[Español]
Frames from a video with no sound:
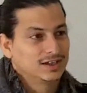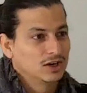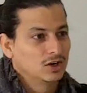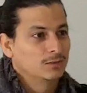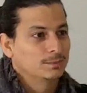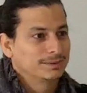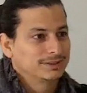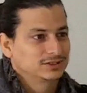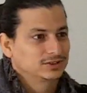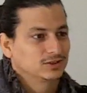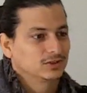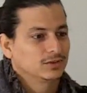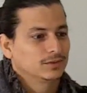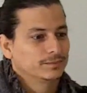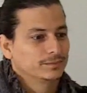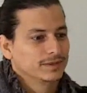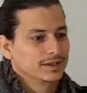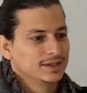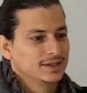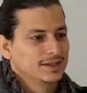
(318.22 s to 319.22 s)
un precio
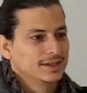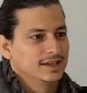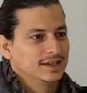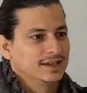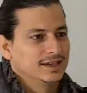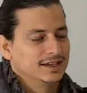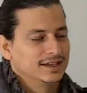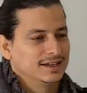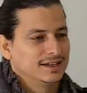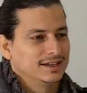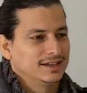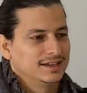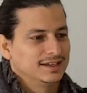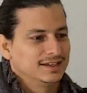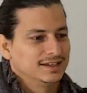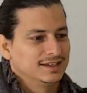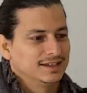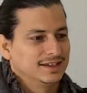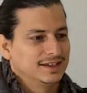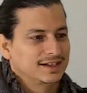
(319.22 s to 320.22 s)

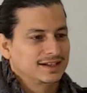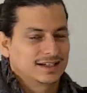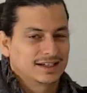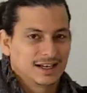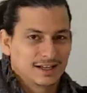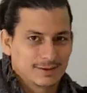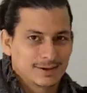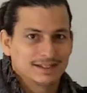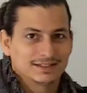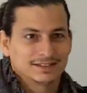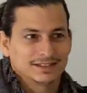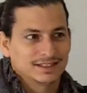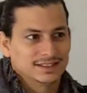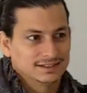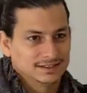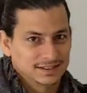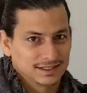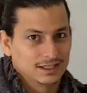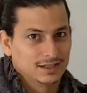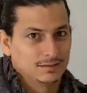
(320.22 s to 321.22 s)
eh, relevante
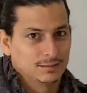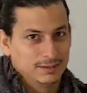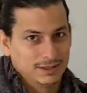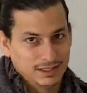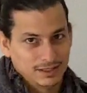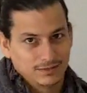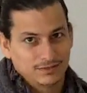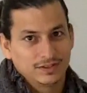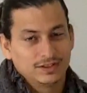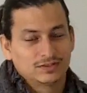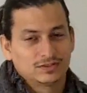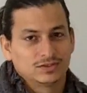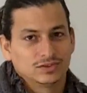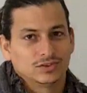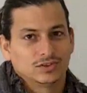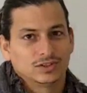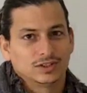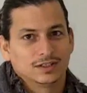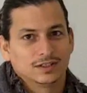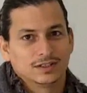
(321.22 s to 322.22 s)
entre el
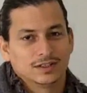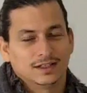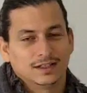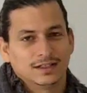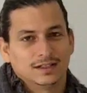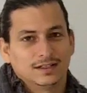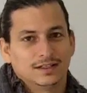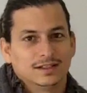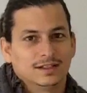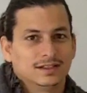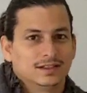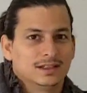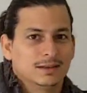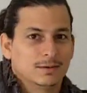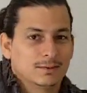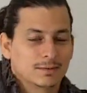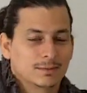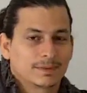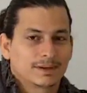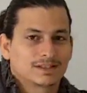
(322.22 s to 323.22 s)
beneficio y, el,
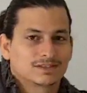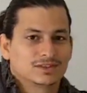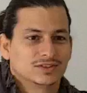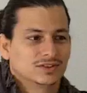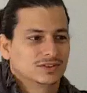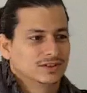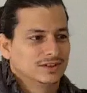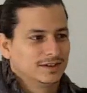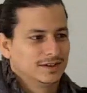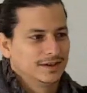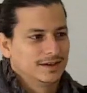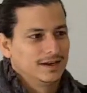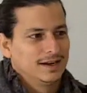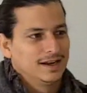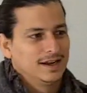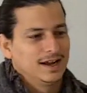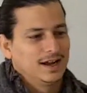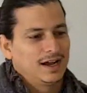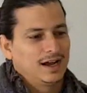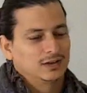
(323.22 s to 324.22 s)
mismo precio,
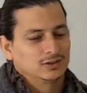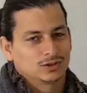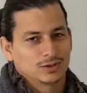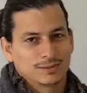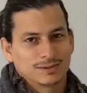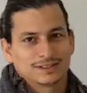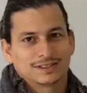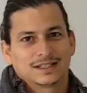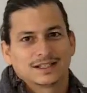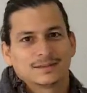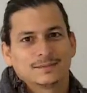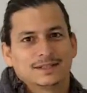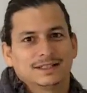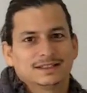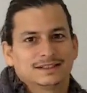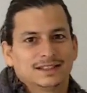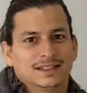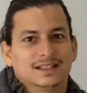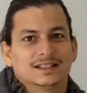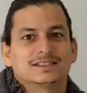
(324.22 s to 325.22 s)

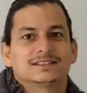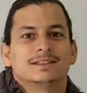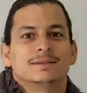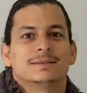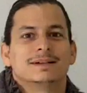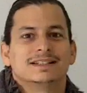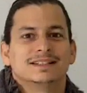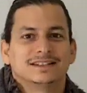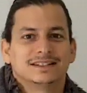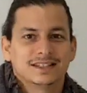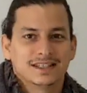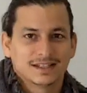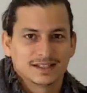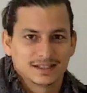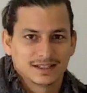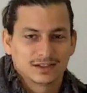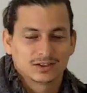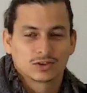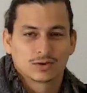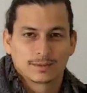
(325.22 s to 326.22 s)
automáticamente se
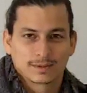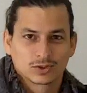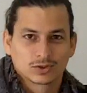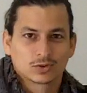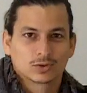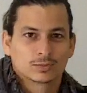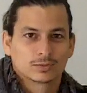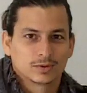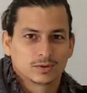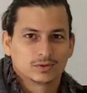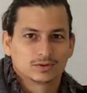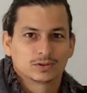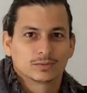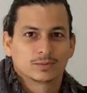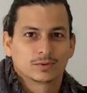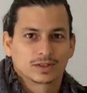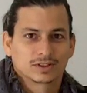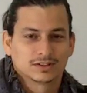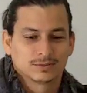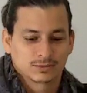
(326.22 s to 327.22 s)
mantienen comprando tu producto
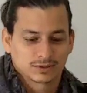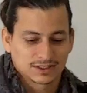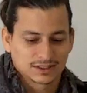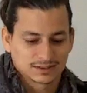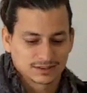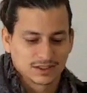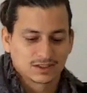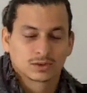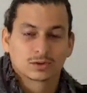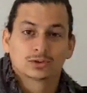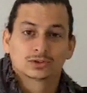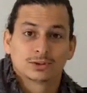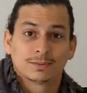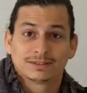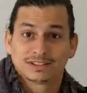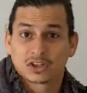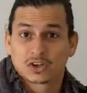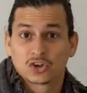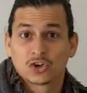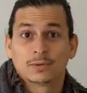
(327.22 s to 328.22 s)
porque es importante. Incluso es
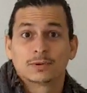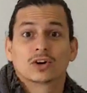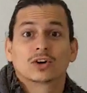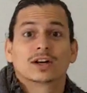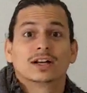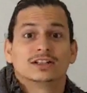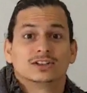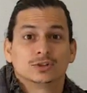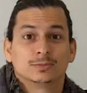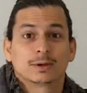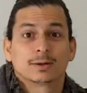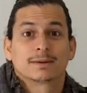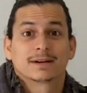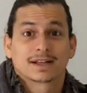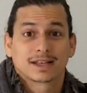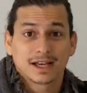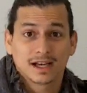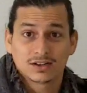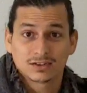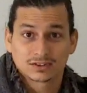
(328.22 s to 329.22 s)
más económico que el de
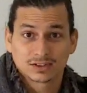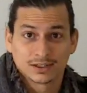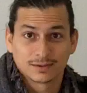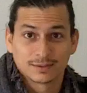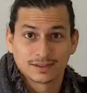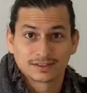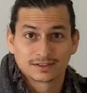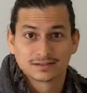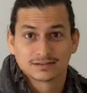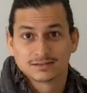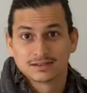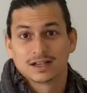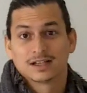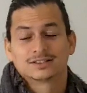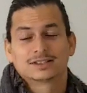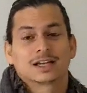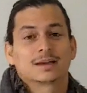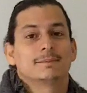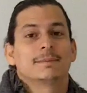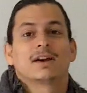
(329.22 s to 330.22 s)
supermercado tal vez. O
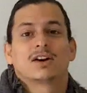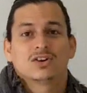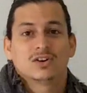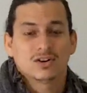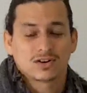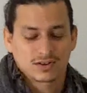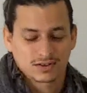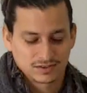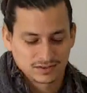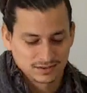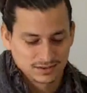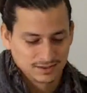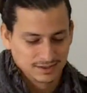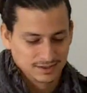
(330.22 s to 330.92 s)
sea que mejor.